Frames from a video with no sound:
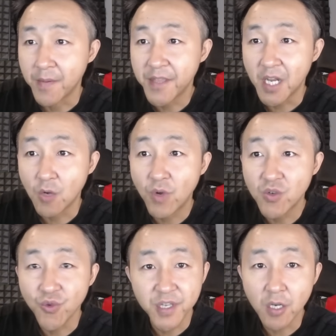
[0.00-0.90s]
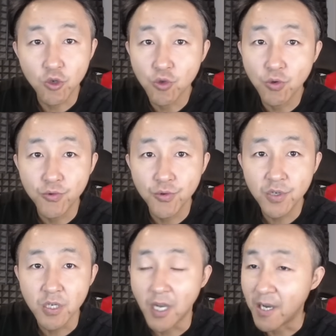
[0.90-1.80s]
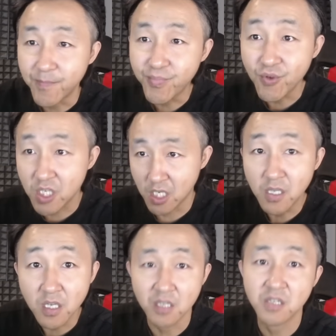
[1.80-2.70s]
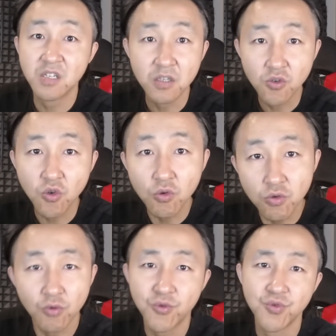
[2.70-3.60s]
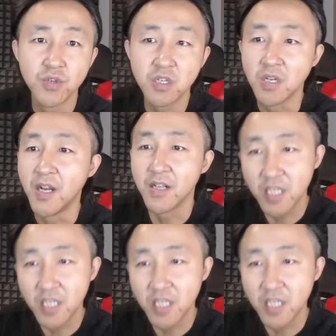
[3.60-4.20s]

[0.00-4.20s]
咱们再来关注一下中东局势啊，不仅仅是中东局势啊，